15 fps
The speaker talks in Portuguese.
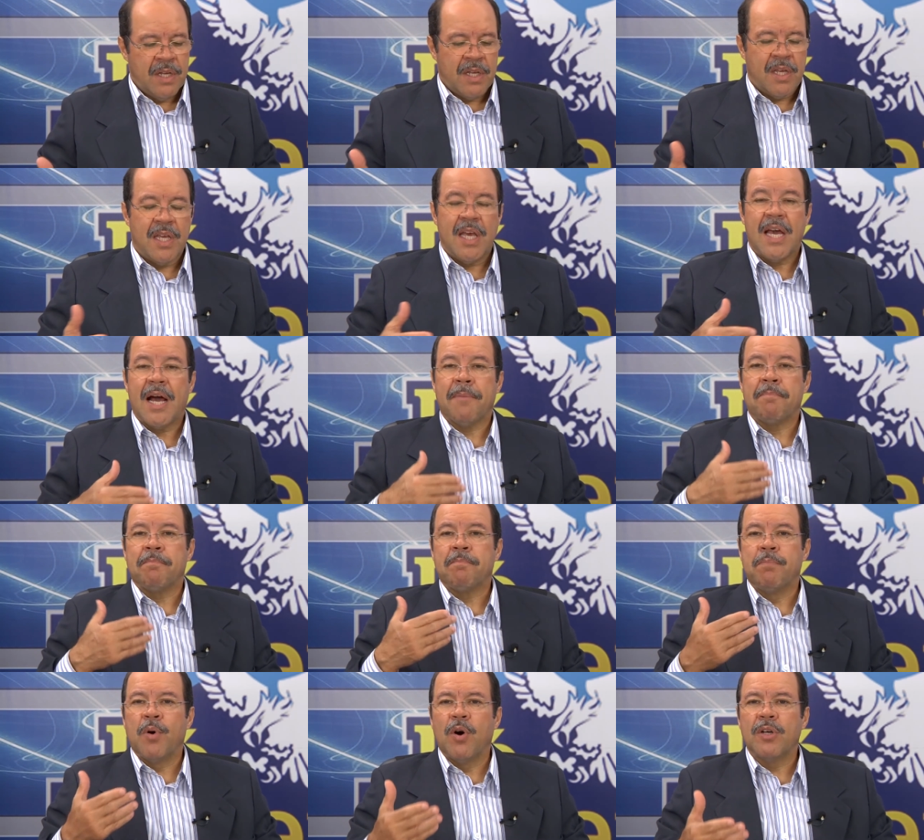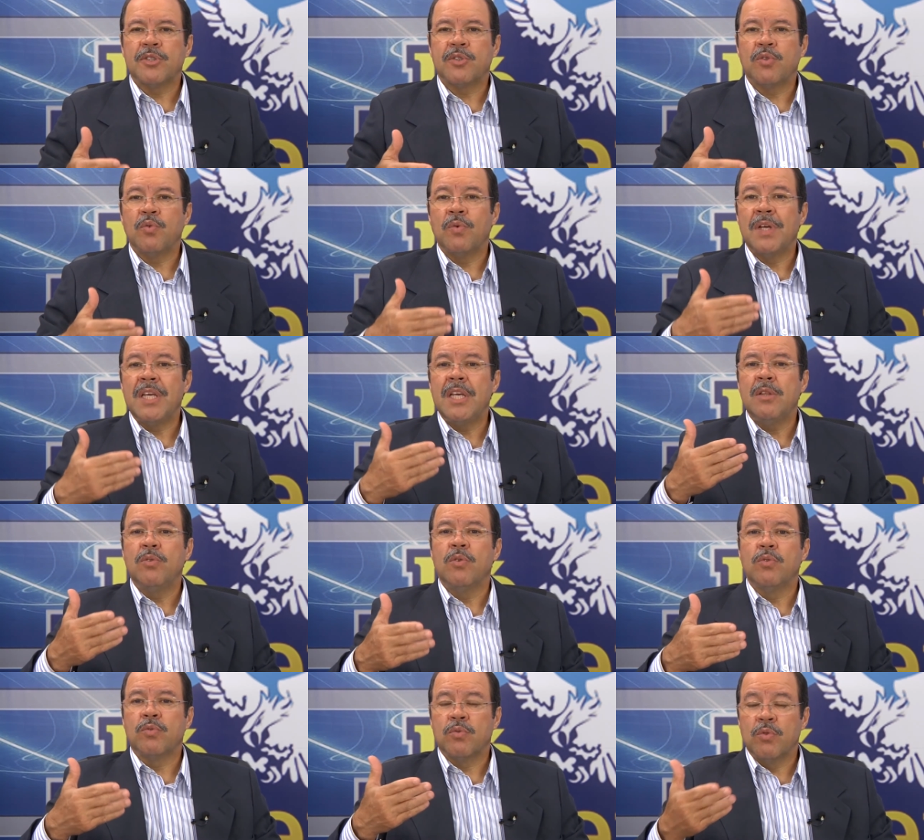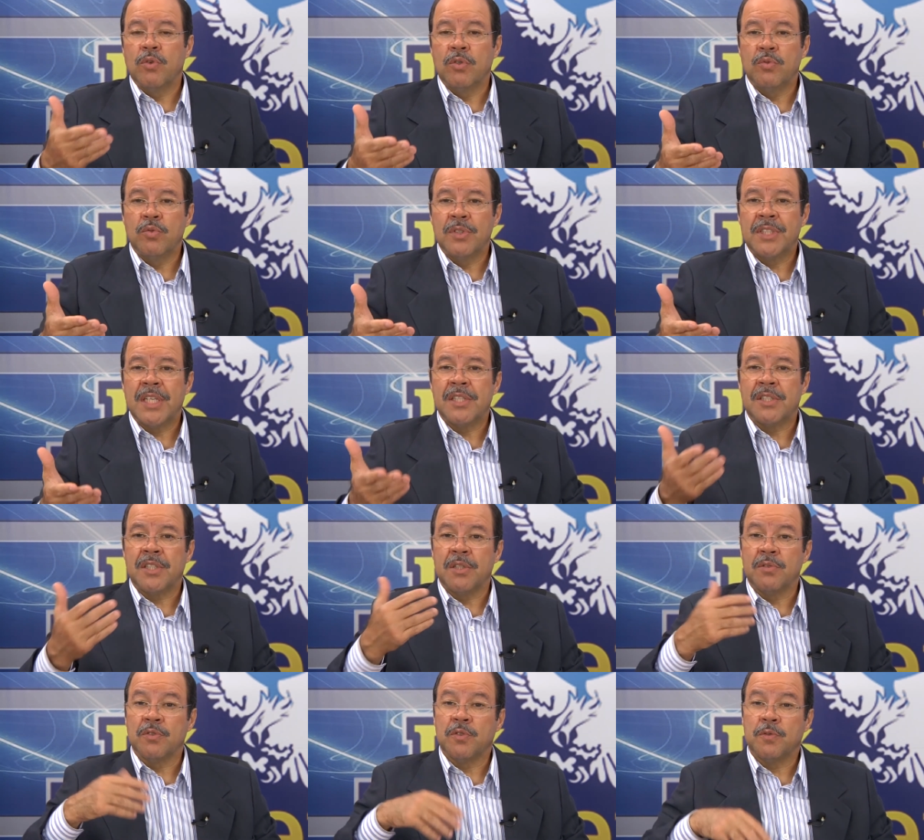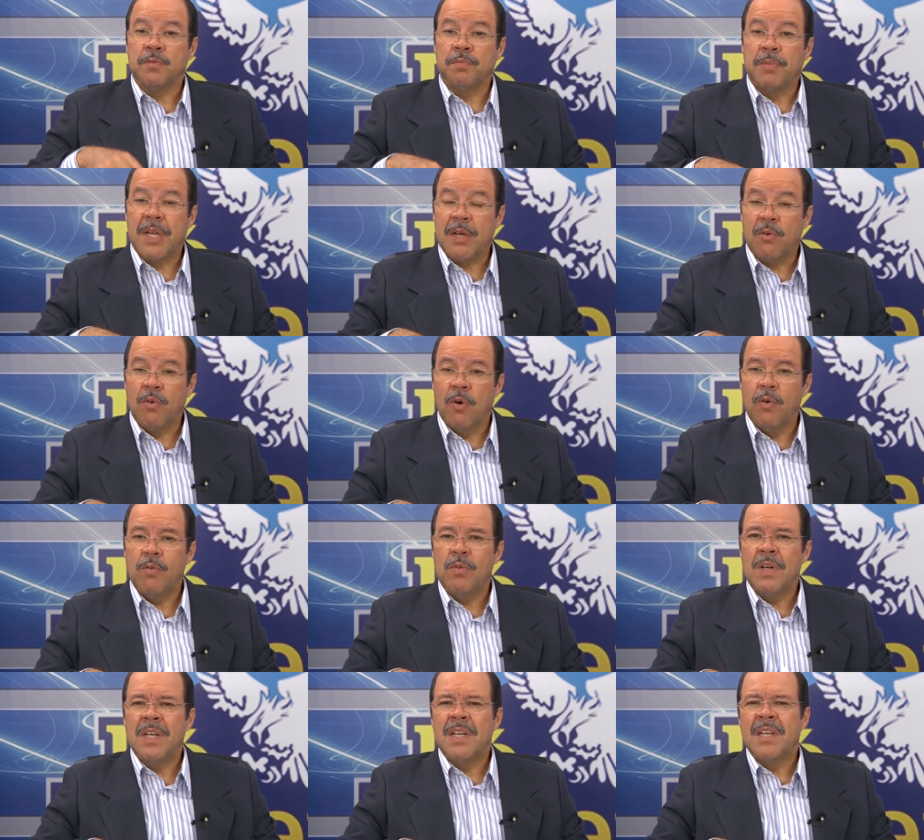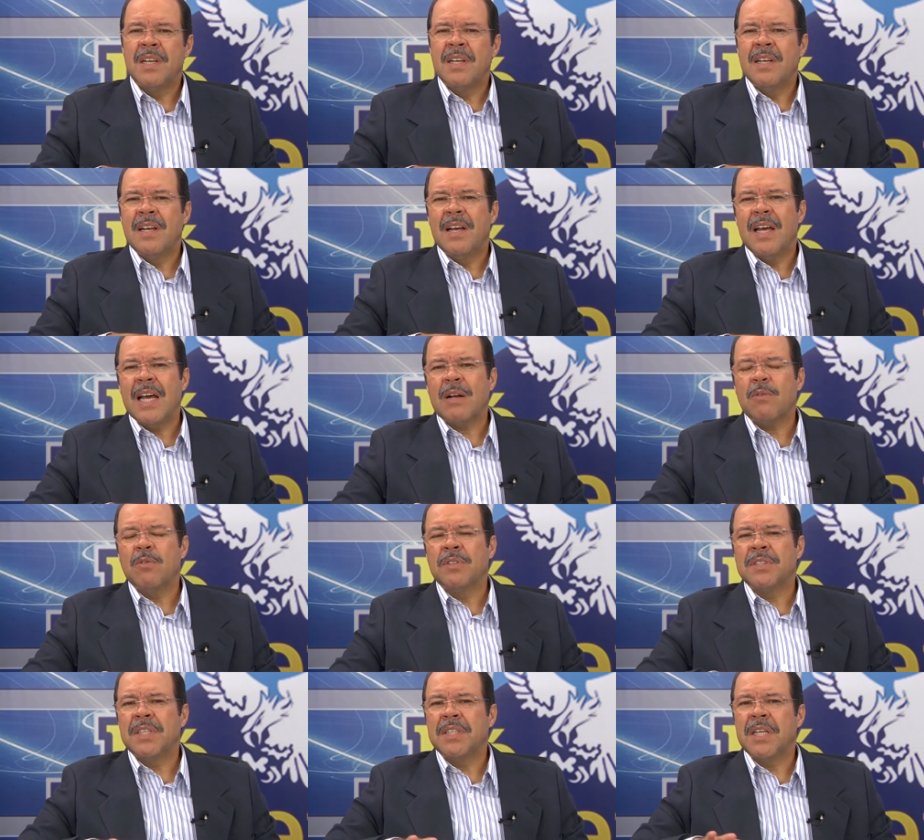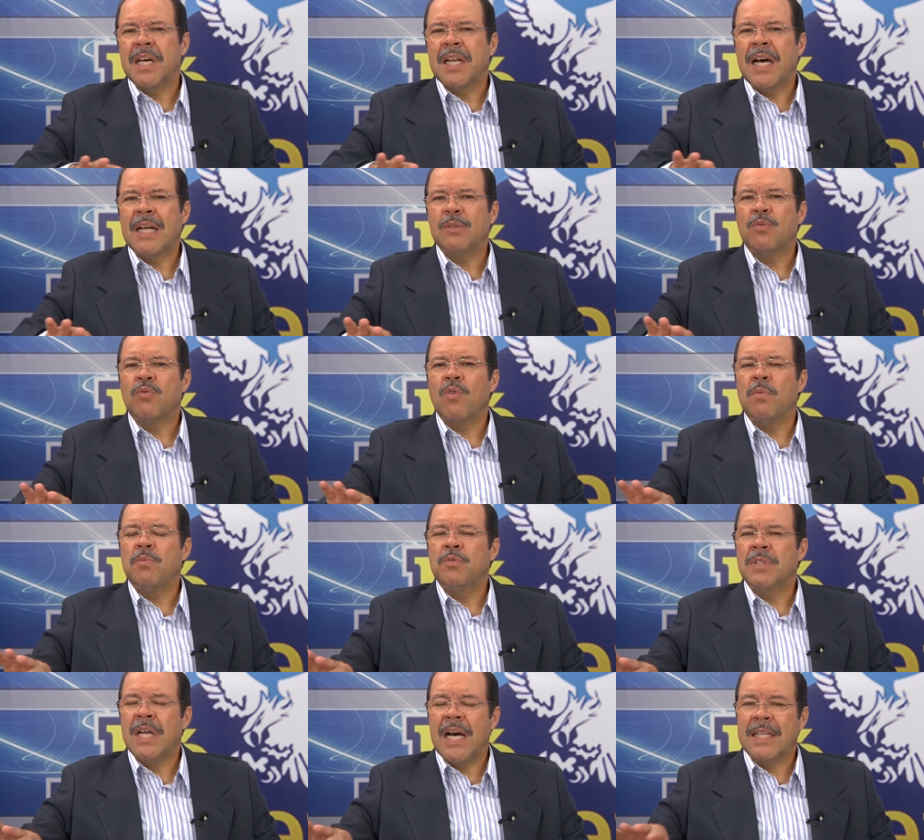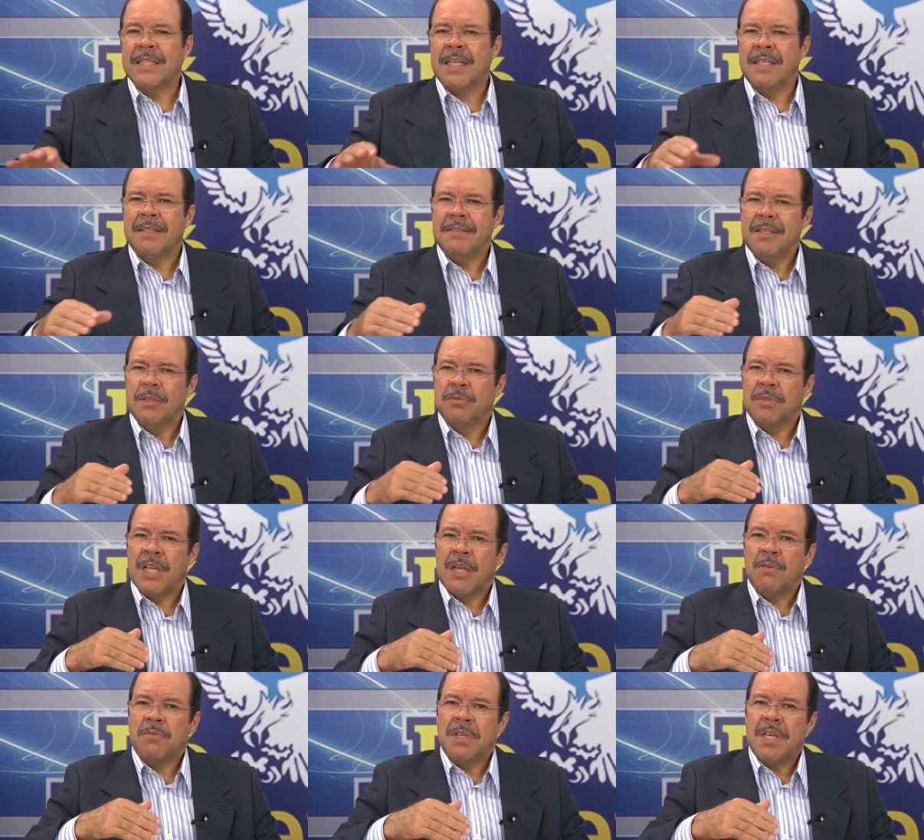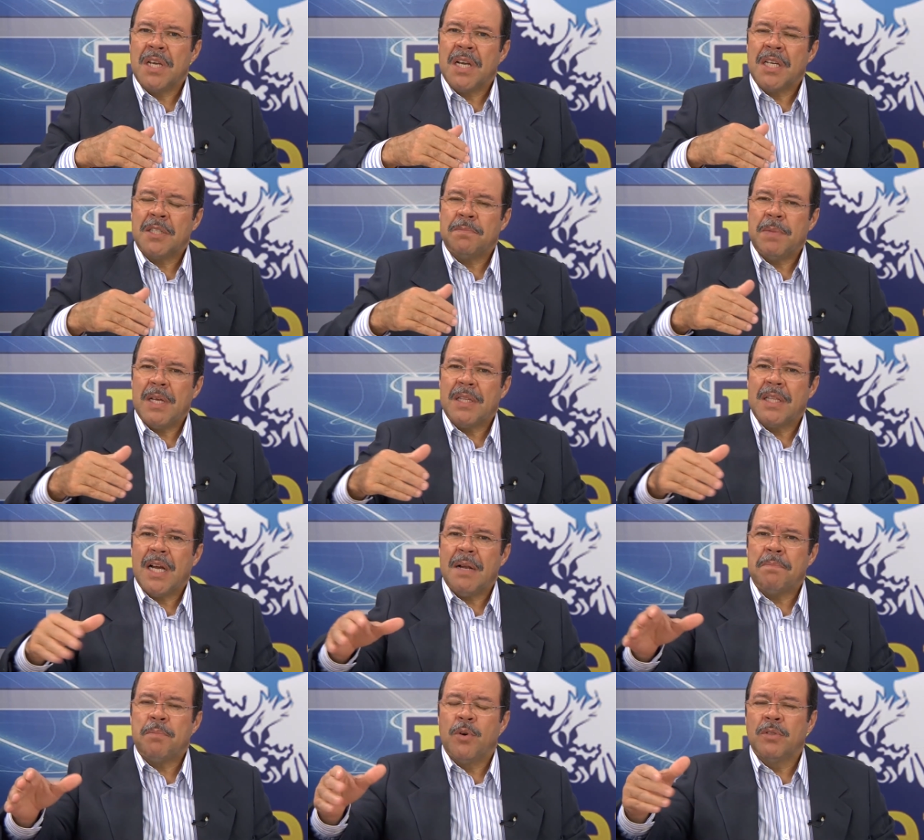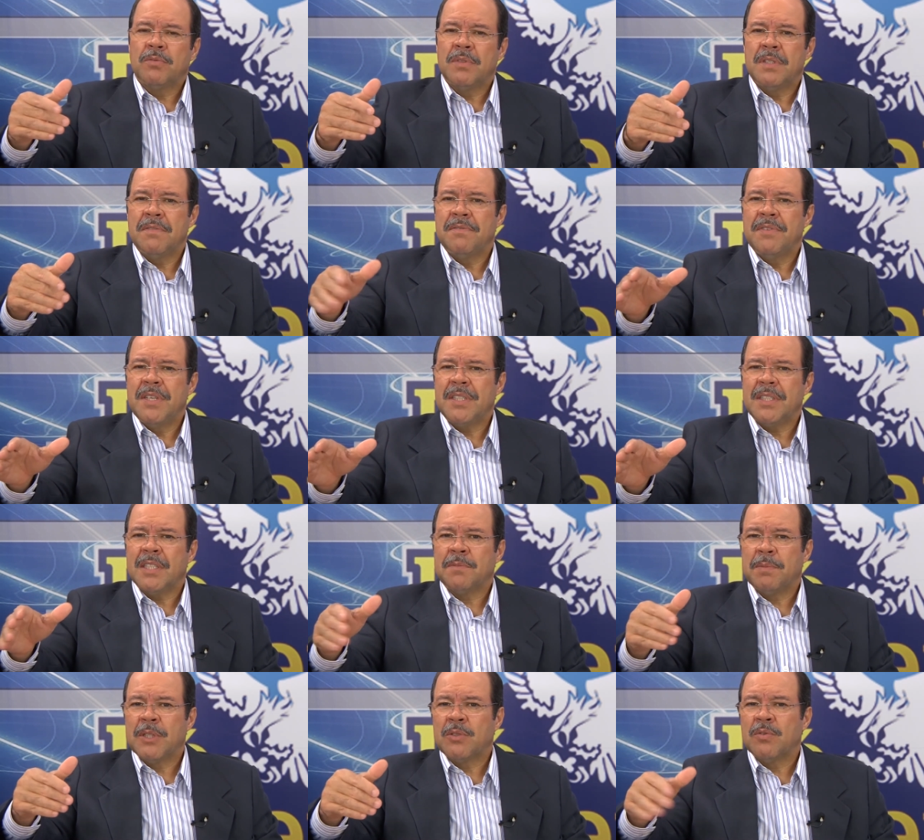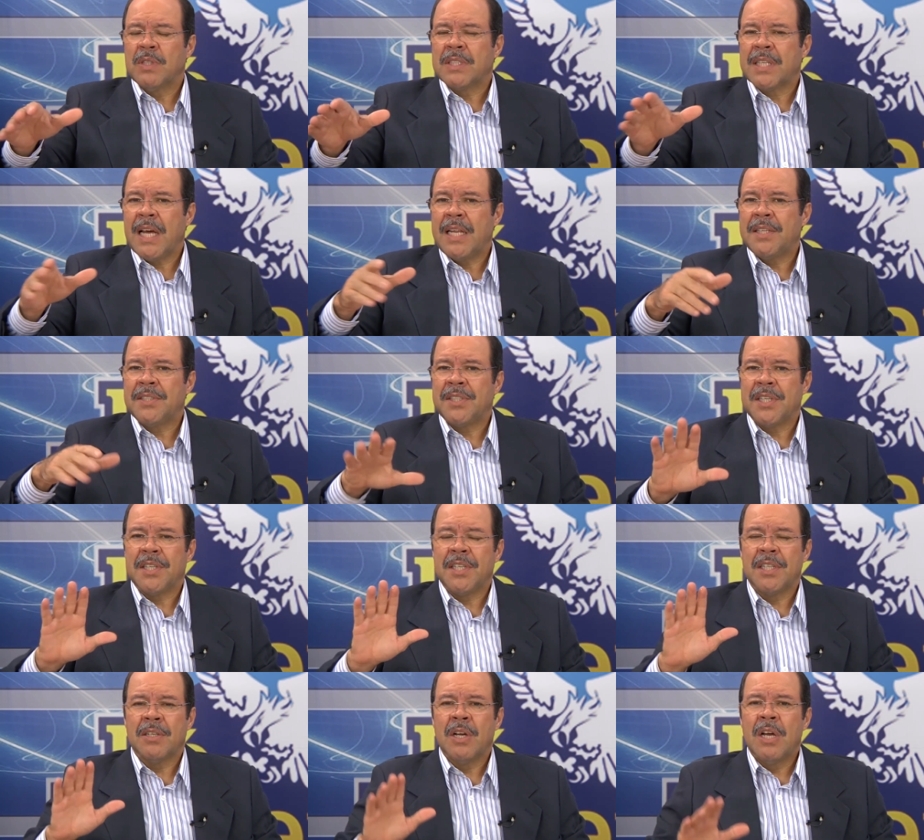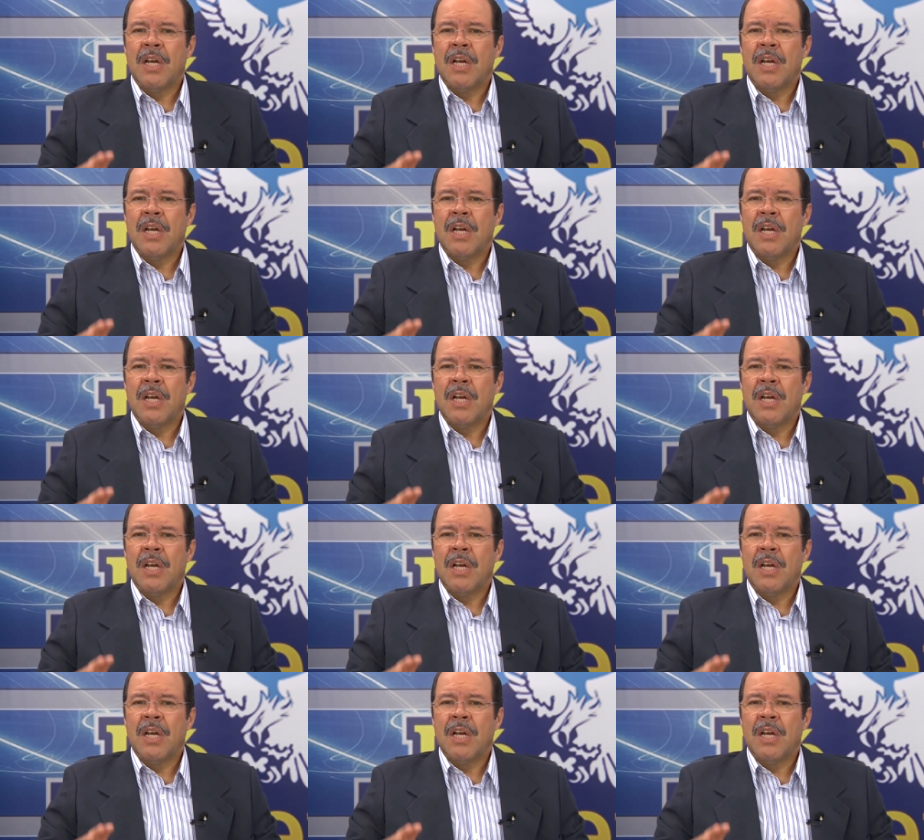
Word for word: que é apóstolo e doutor dos gentios, pregou, é considerado como nada. Eu tenho que respeitar ponto de vista, as pessoas querem seguir